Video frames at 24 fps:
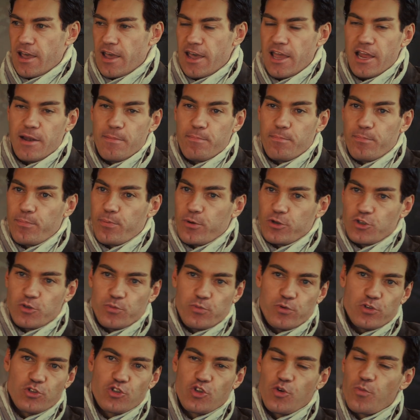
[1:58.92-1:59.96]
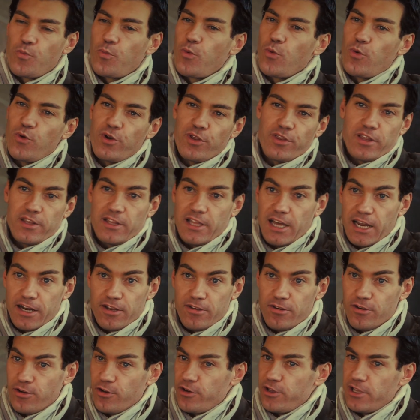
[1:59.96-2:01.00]
el presupuesto
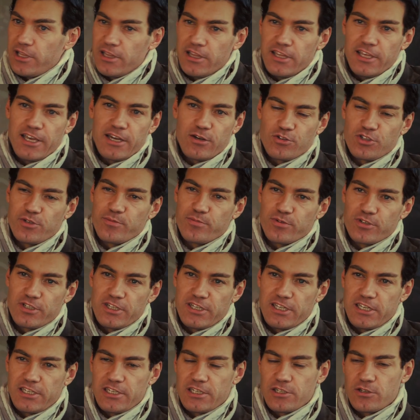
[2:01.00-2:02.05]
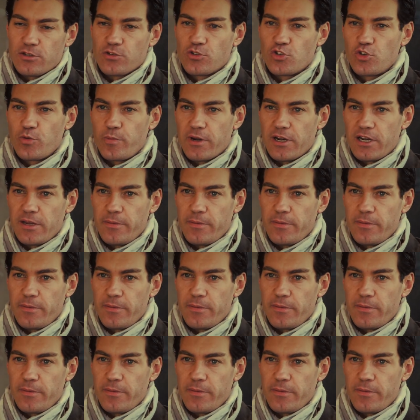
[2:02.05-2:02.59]
publicitario, que hoy en día en los tiempos de crisis son súper